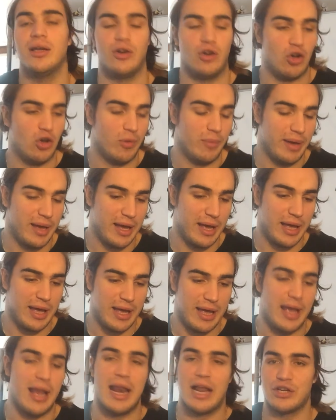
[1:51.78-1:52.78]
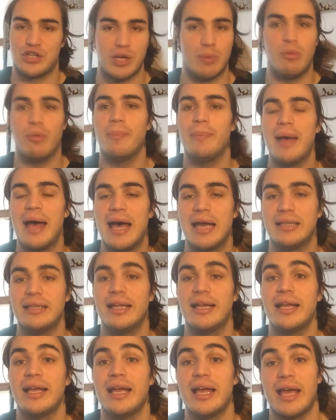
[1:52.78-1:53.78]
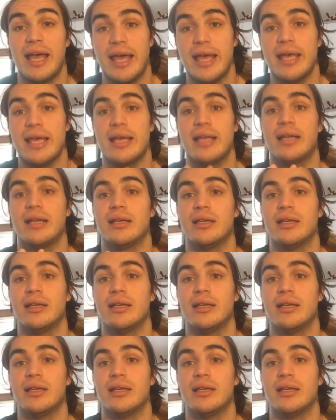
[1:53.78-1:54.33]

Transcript: Nome lasciamo perdere e